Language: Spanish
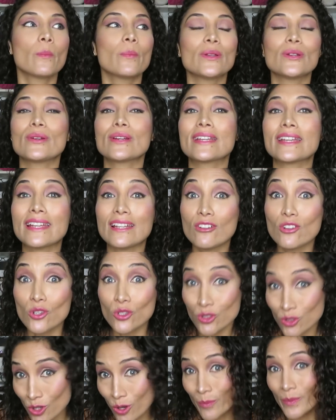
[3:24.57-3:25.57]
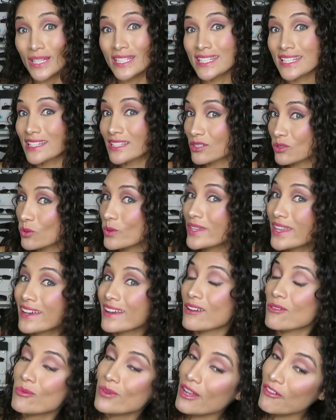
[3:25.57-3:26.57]
Pero es que los hombres se
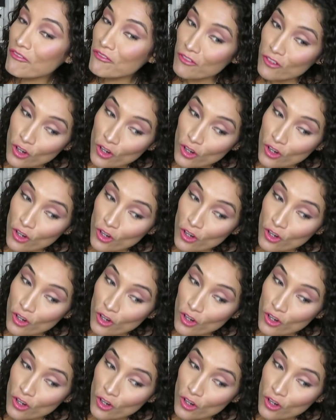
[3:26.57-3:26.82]
descuidan en una